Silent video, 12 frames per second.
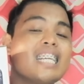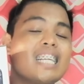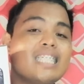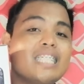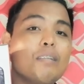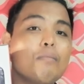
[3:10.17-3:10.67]

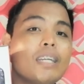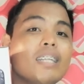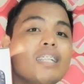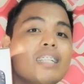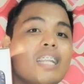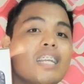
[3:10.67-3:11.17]
Kasi
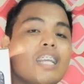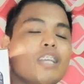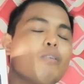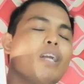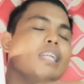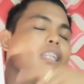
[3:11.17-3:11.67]
maganda talaga
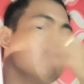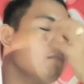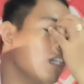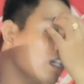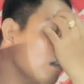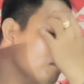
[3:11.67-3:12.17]
yung quality ng
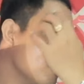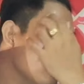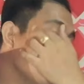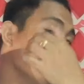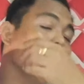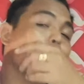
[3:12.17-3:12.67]
mga camera
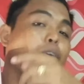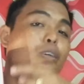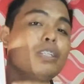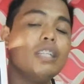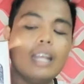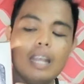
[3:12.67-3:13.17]
nila
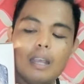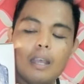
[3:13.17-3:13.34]
doon.